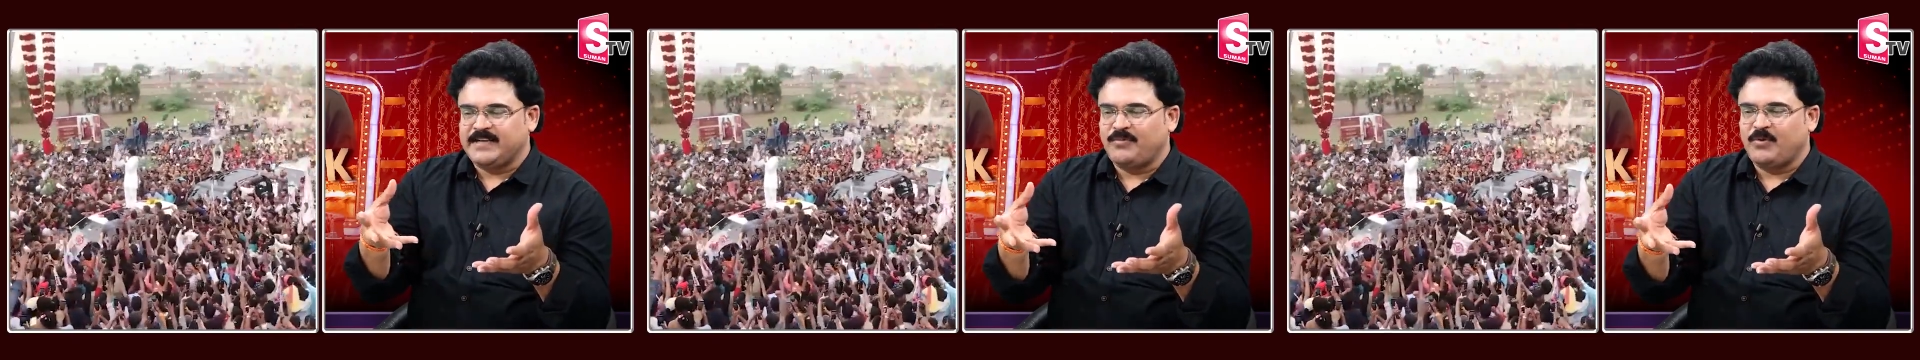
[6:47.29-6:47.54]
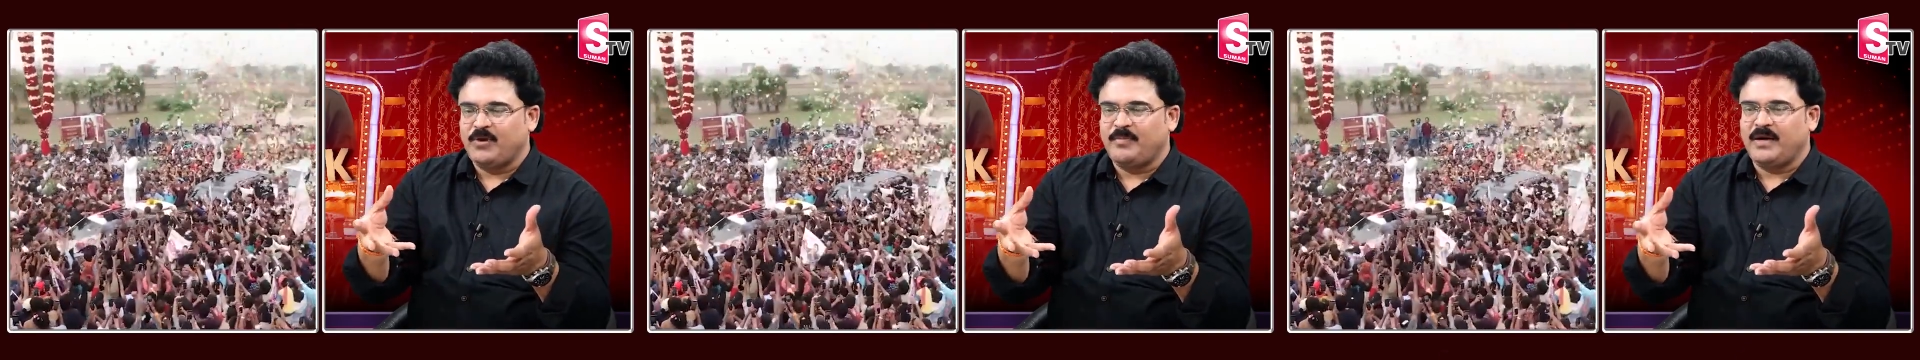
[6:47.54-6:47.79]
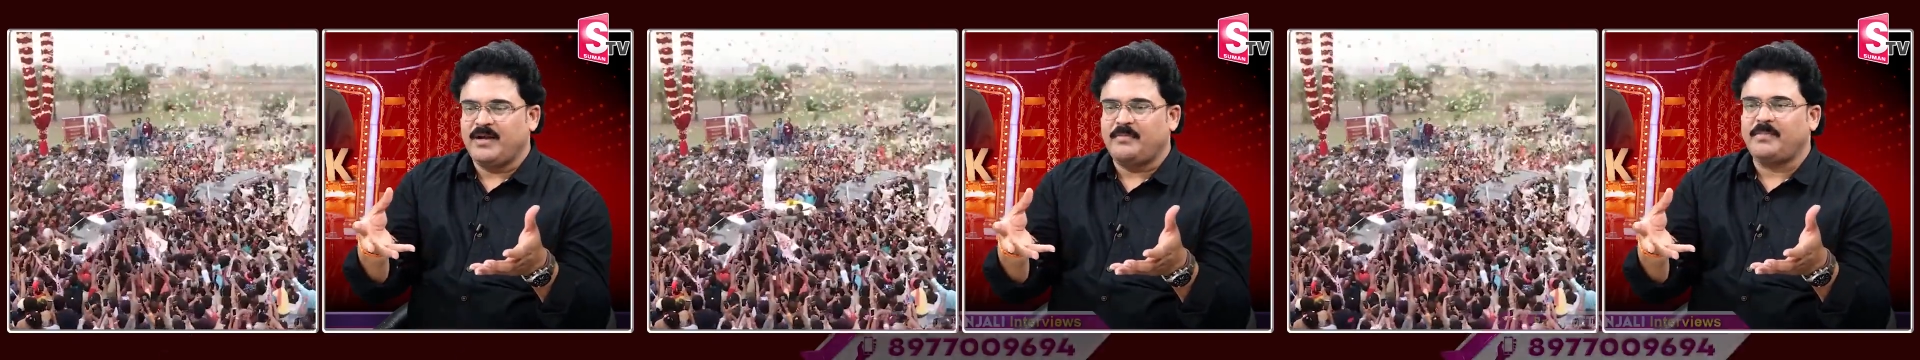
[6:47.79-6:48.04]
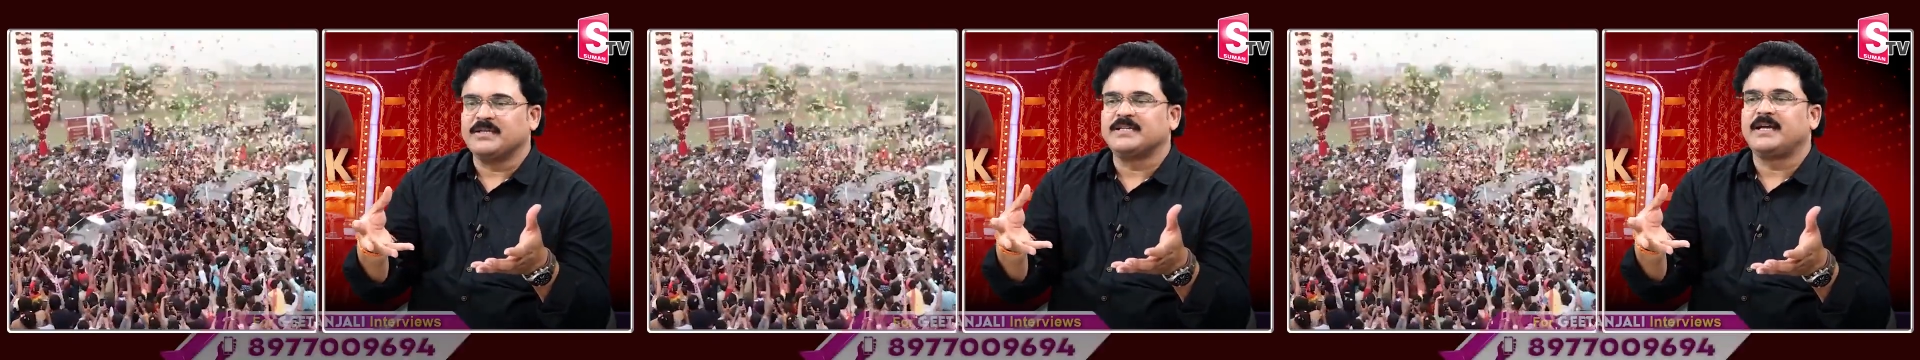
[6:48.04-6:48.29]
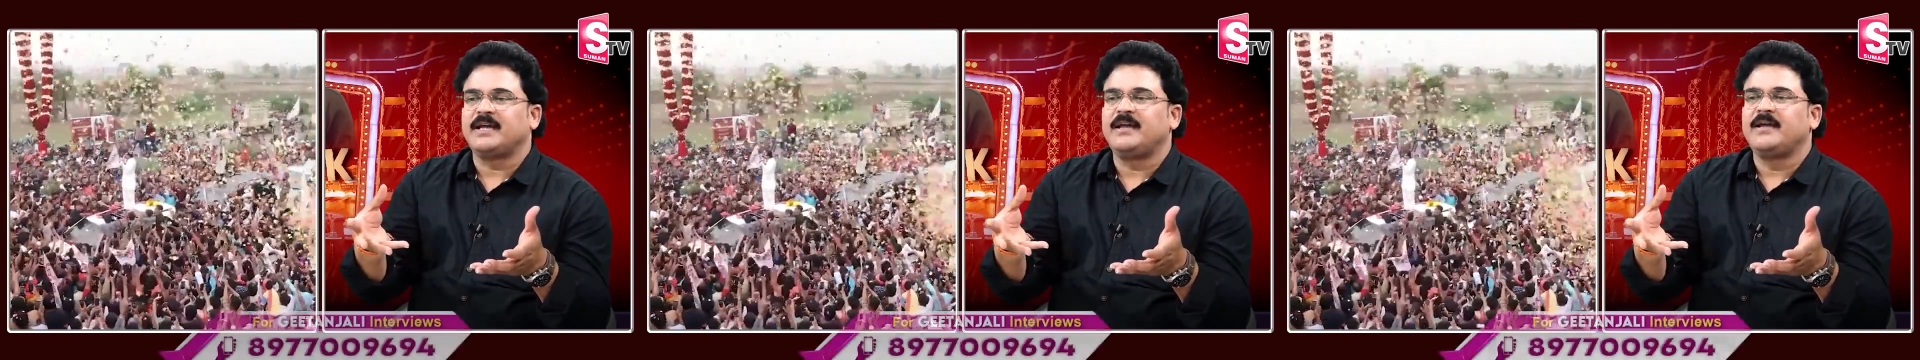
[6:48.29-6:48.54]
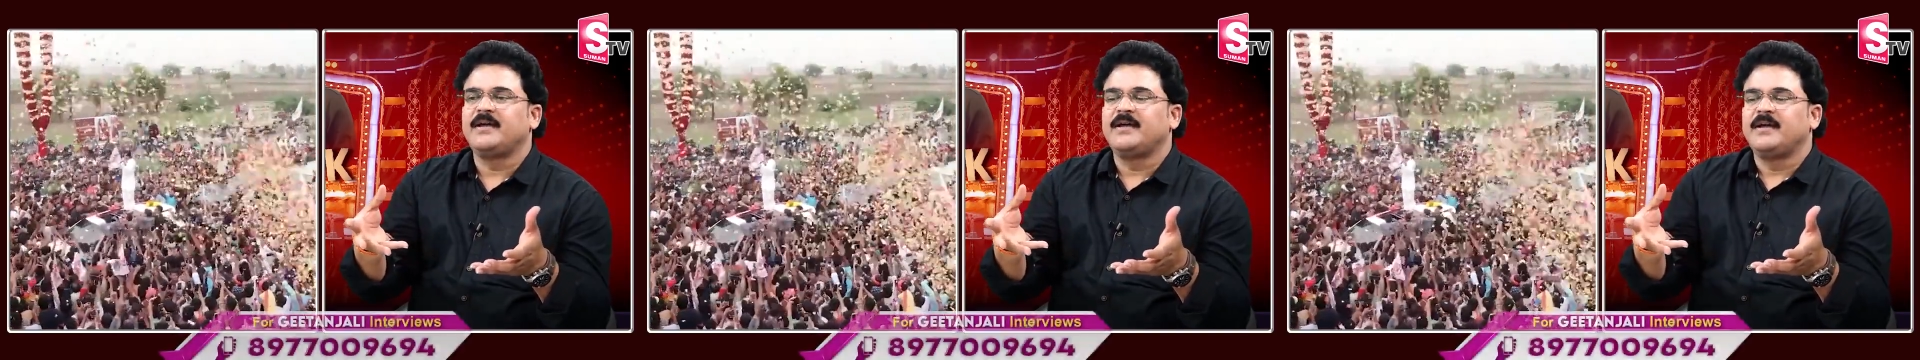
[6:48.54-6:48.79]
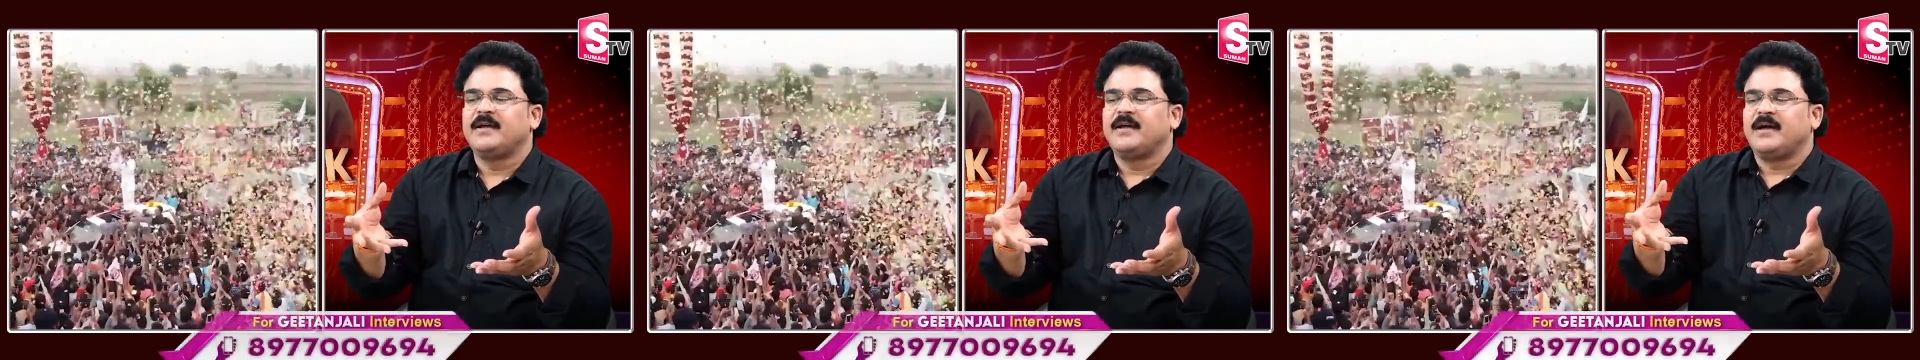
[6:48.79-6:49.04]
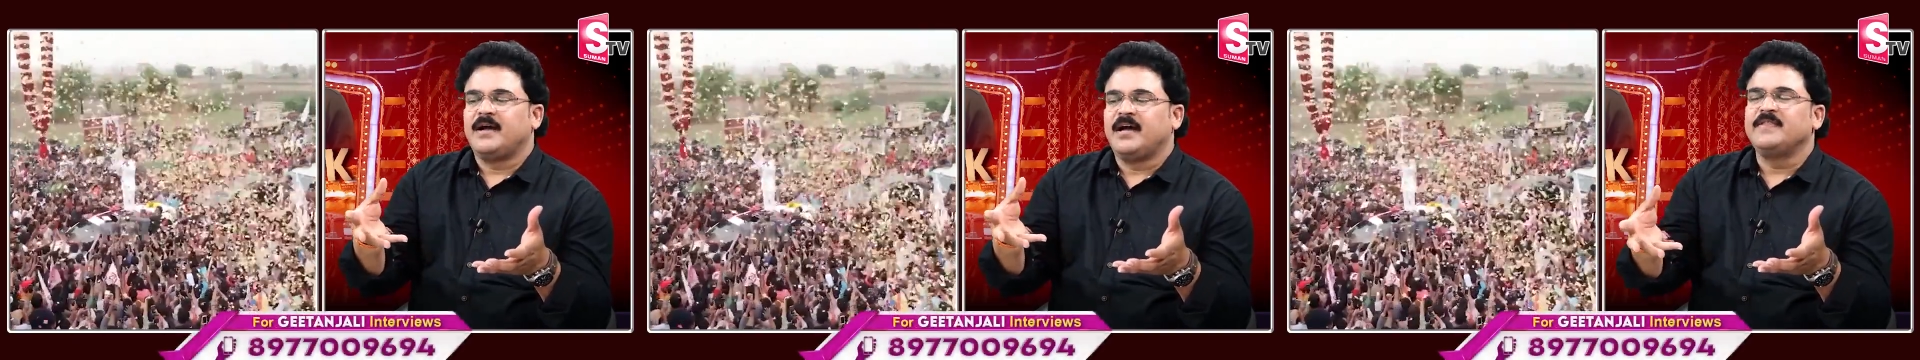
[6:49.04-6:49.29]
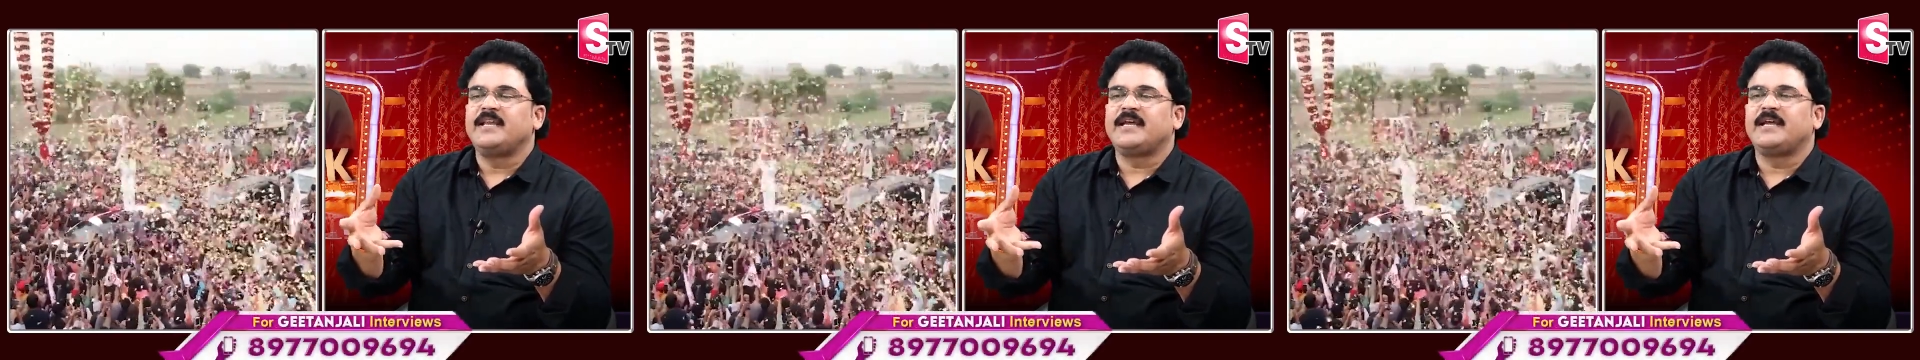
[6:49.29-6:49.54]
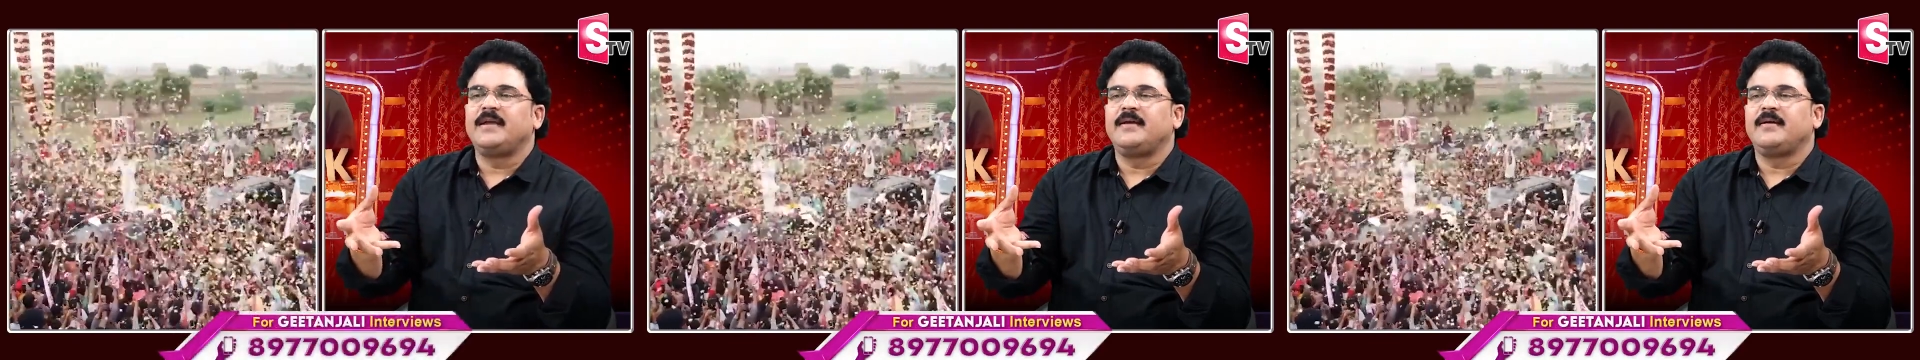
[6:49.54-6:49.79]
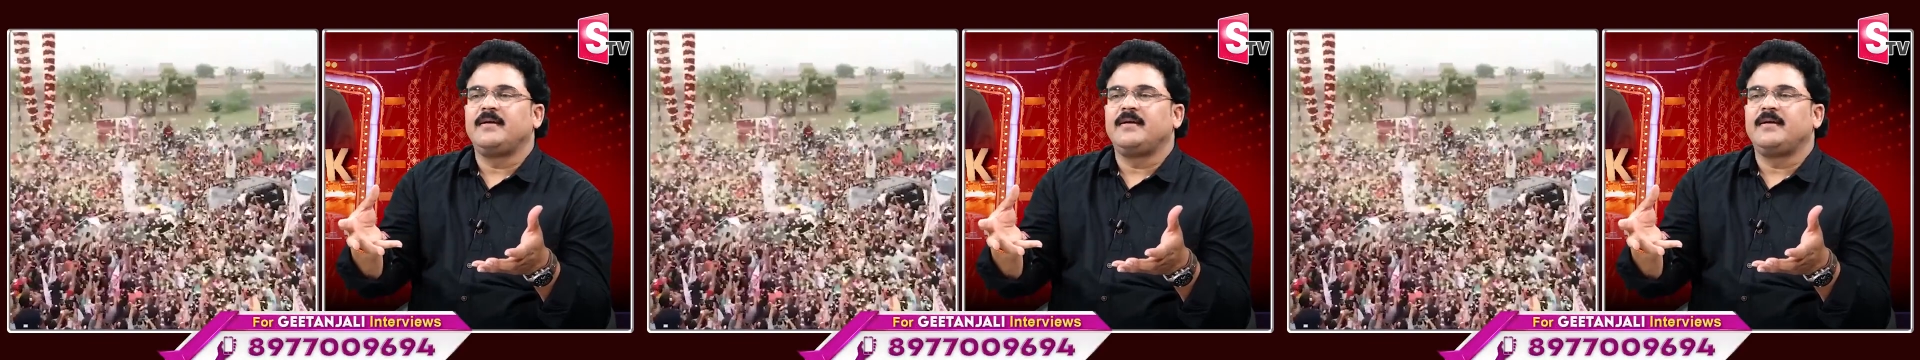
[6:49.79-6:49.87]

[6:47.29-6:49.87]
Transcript: సమూలమైన ప్రజలకి అందరికీ